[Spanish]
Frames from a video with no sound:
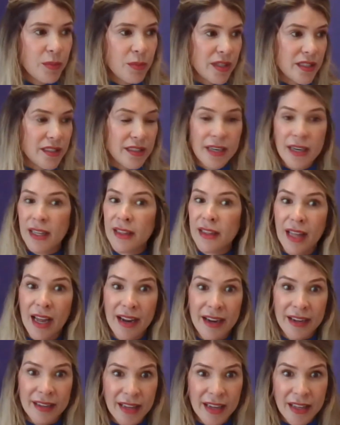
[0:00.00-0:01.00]
Pueden ser
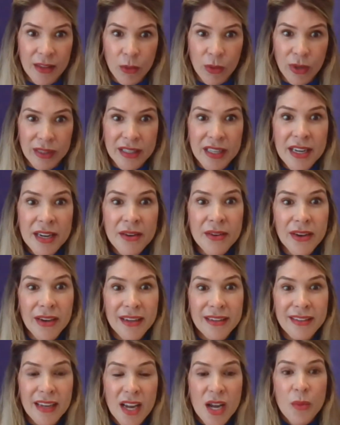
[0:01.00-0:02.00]
agendas educativas,